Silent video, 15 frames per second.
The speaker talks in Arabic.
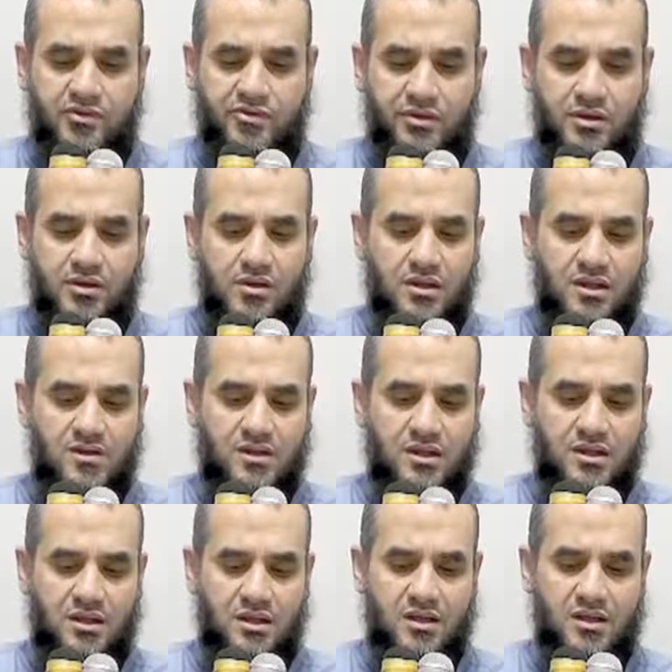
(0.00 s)
فقال
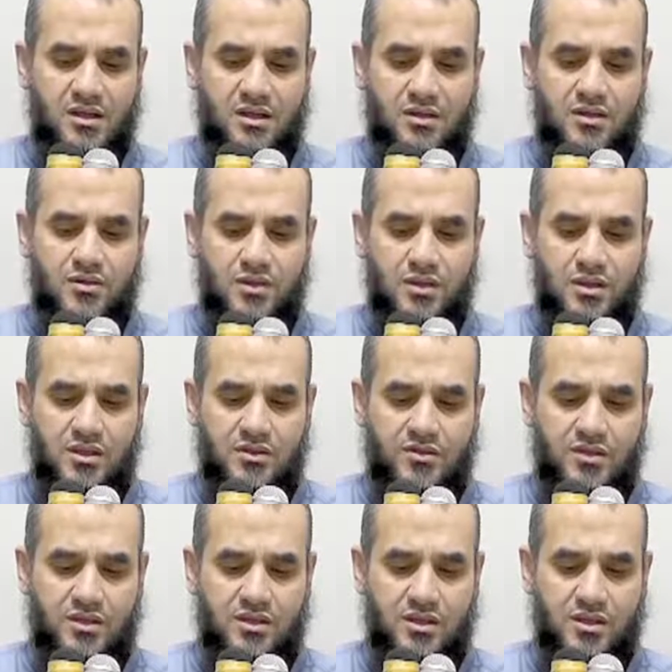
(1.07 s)
تعالى يا أيها
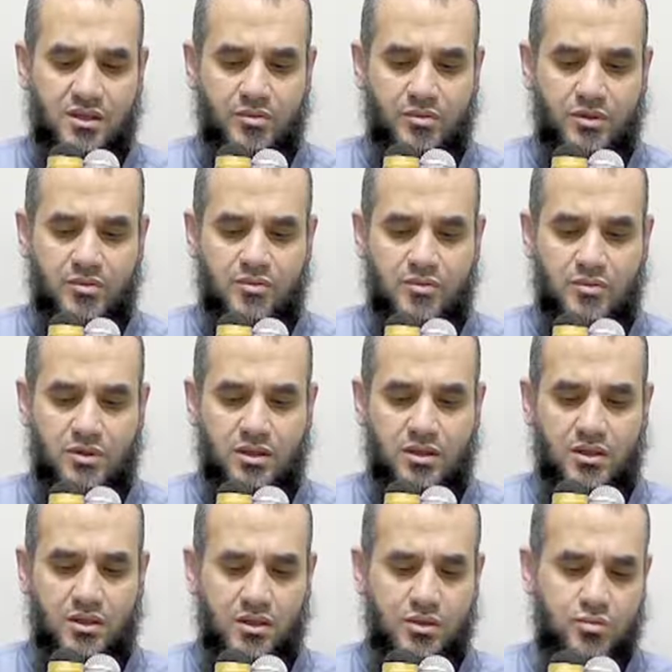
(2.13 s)
الذين آمنوا
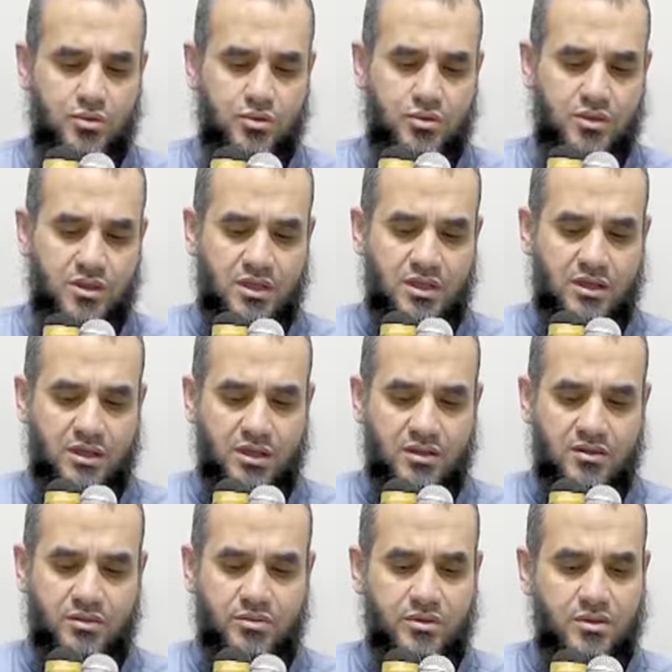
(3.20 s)
أي لا بد أن
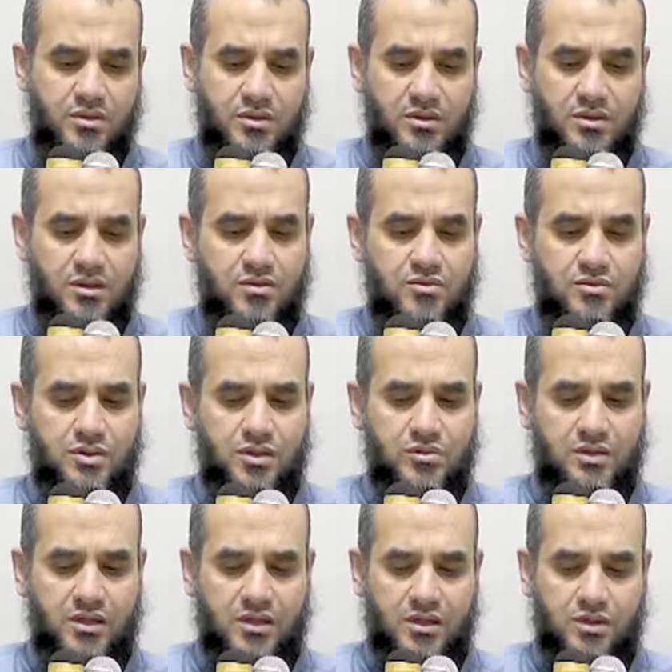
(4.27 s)
يختبر الله
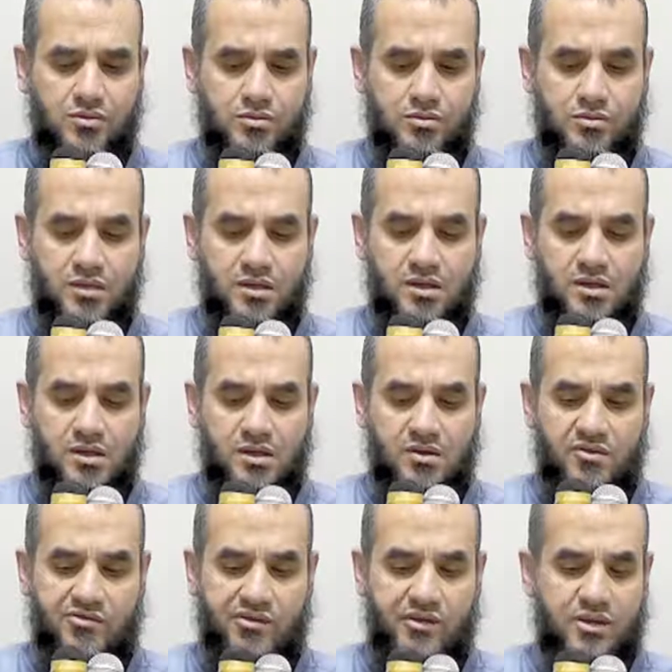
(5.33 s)
إيمانكم
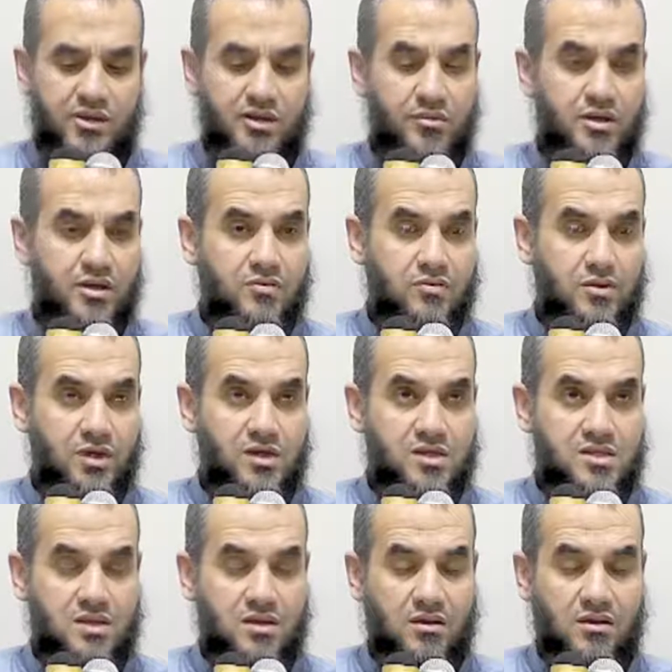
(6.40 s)
فالإيمان
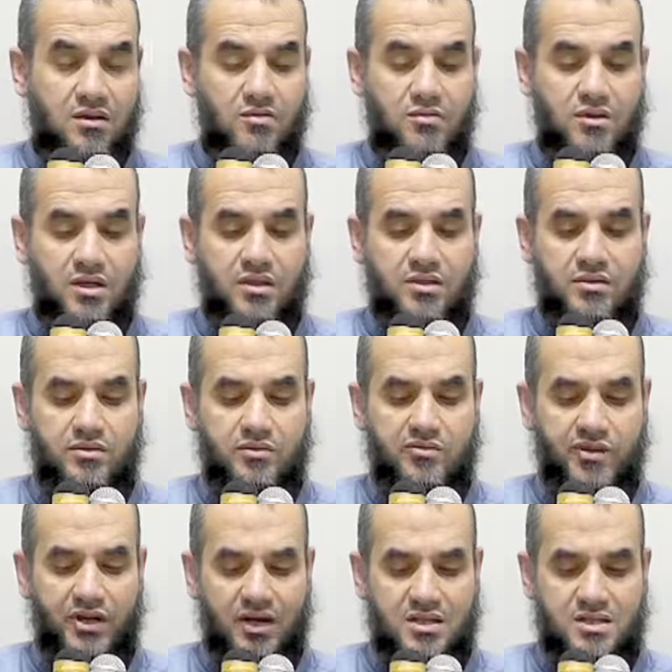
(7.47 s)
ليس قولا
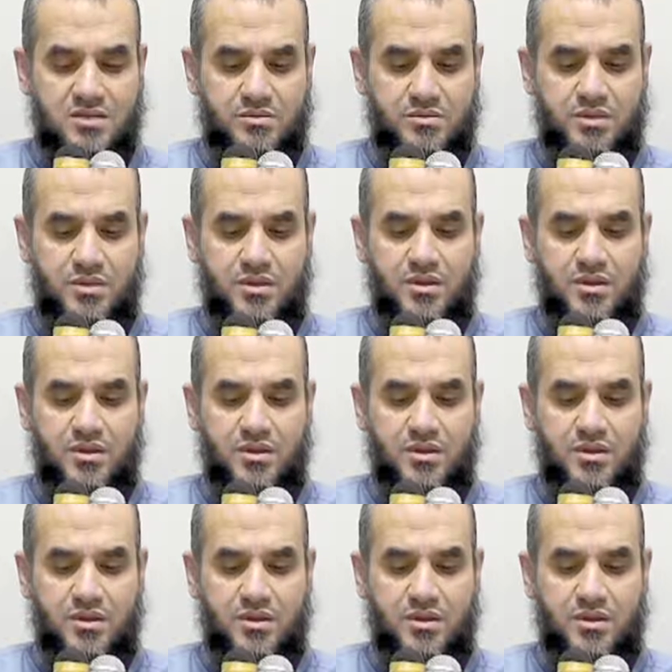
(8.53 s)
فحسب